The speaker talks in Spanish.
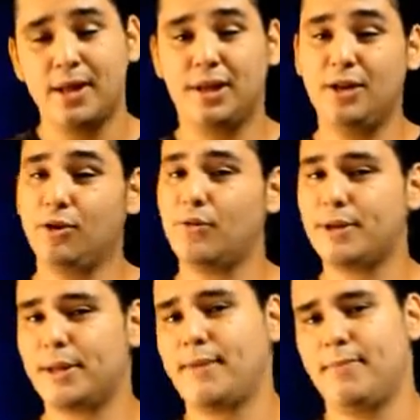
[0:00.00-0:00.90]
Si no lo
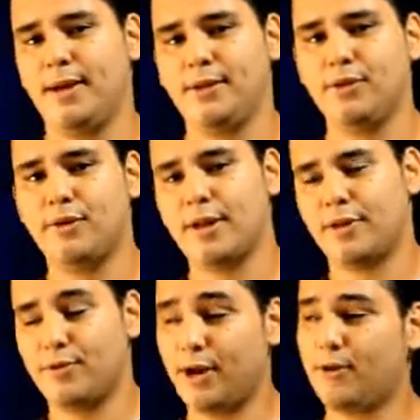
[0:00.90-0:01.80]
están viendo
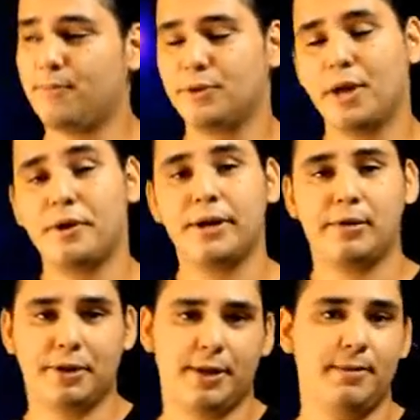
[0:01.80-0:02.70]
desde una computadora
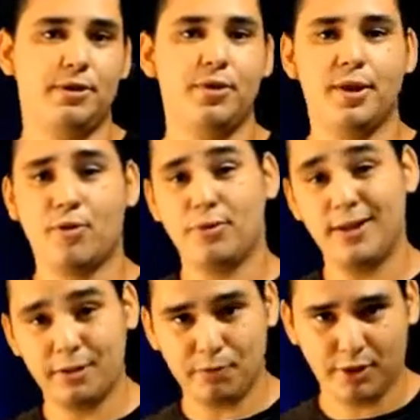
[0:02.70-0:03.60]
y lo están viendo desde un
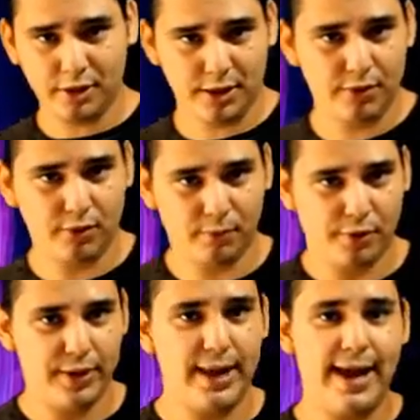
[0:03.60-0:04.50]
dispositivo
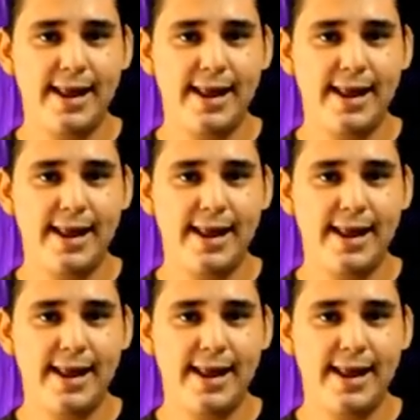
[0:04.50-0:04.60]
móvil,